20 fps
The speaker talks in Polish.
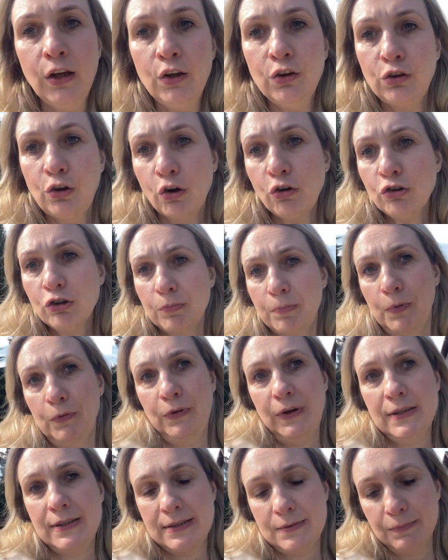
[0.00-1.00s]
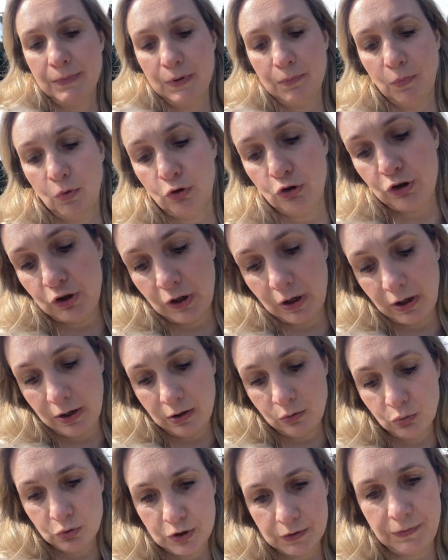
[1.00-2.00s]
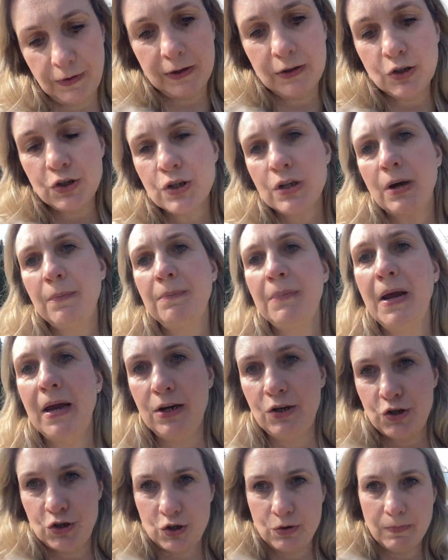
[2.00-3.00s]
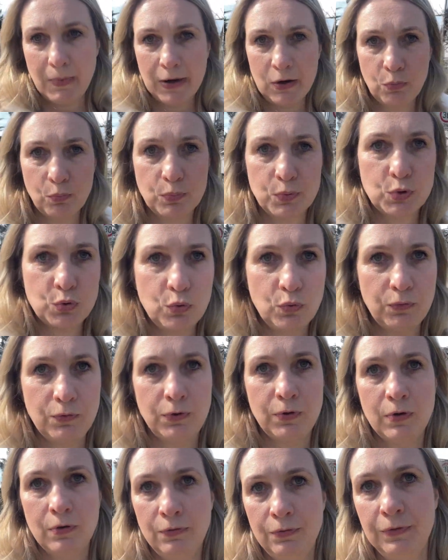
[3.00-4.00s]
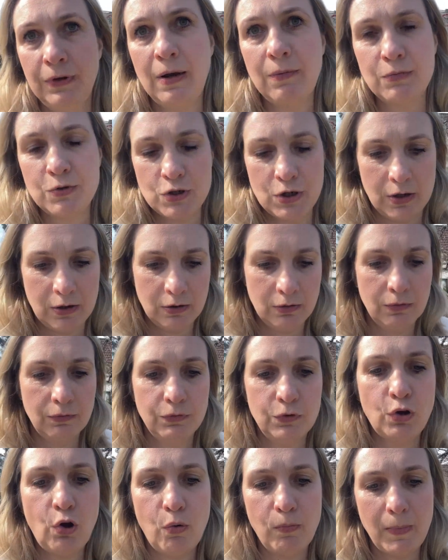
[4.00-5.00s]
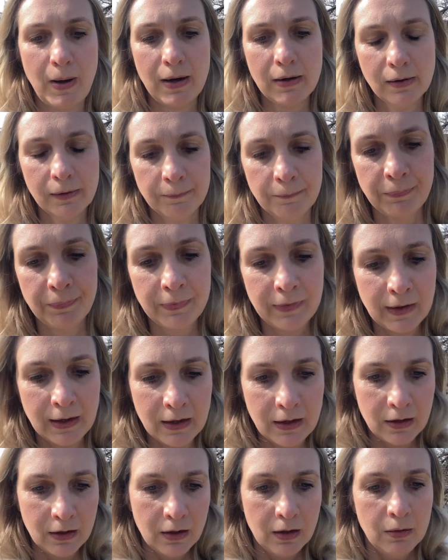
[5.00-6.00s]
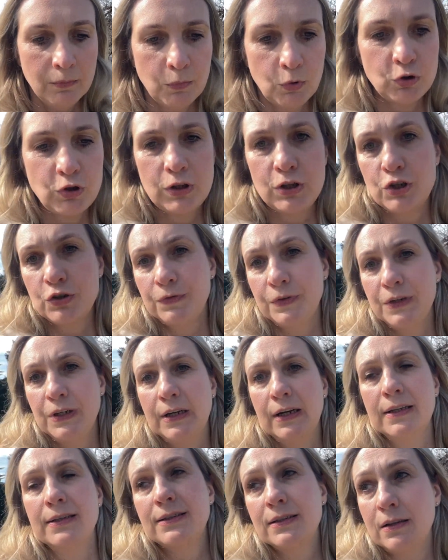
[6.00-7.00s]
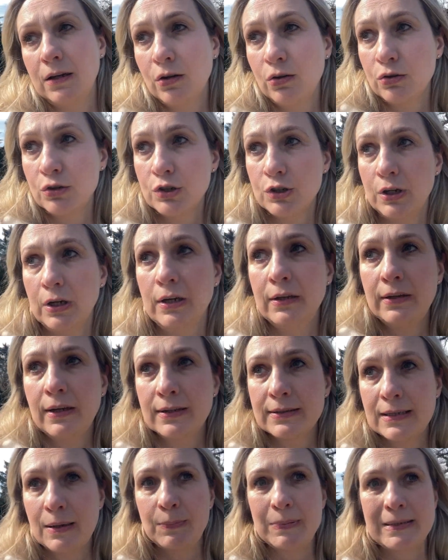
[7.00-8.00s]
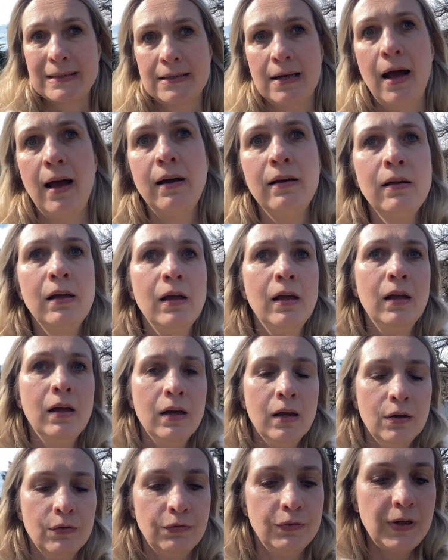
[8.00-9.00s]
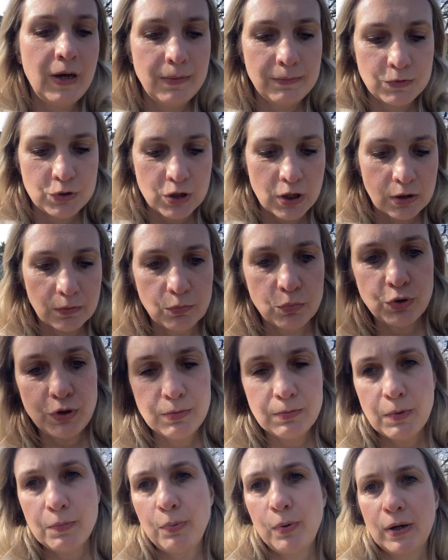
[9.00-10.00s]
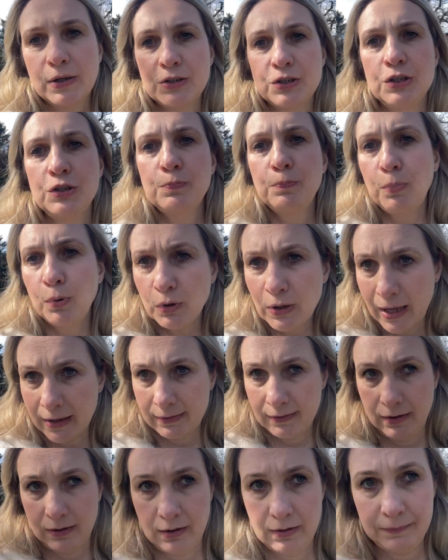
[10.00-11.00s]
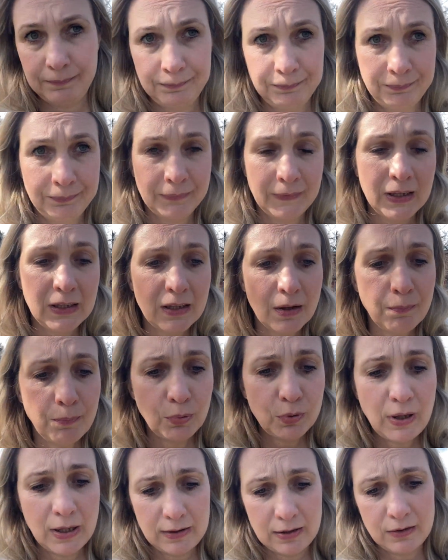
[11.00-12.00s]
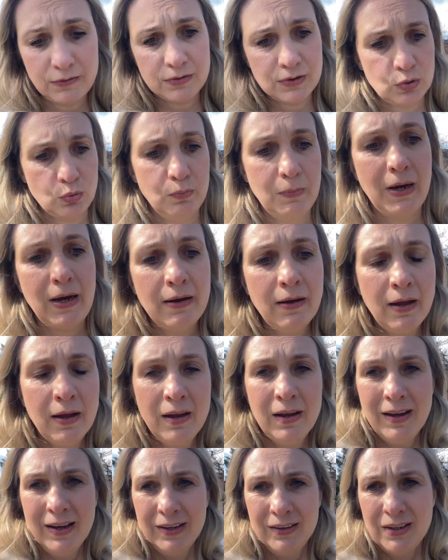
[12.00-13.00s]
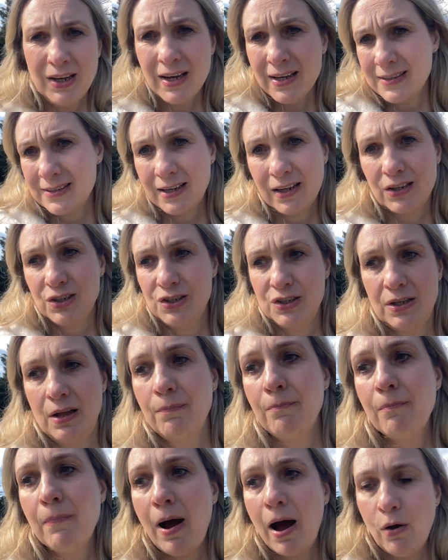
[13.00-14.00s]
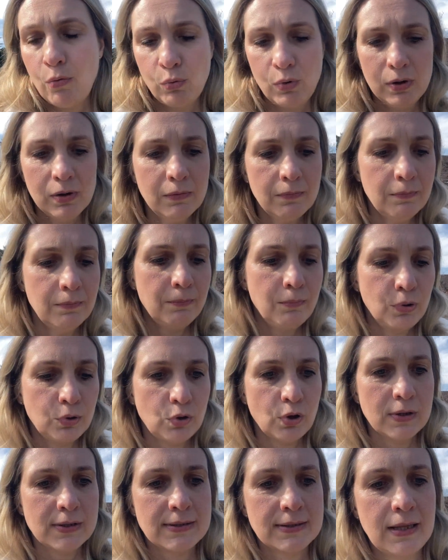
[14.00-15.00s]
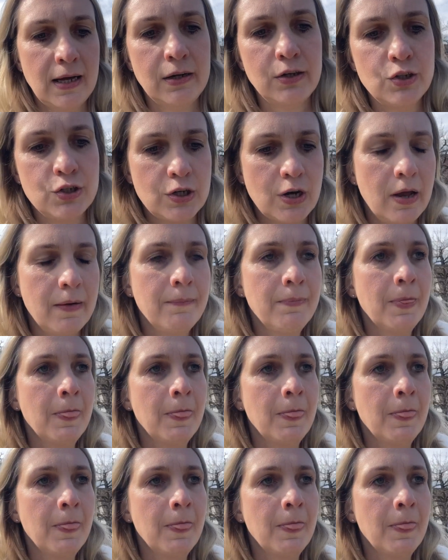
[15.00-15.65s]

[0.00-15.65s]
to, że powiedzmy może ludzie faktycznie mniej trzymają psów w Niemczech, w domach, może też wynikać z tego, że jednak za psa w Niemczech musimy płacić podatek. I ten podatek w sumie nie jest jakiś tam mały, bo to jest tak, że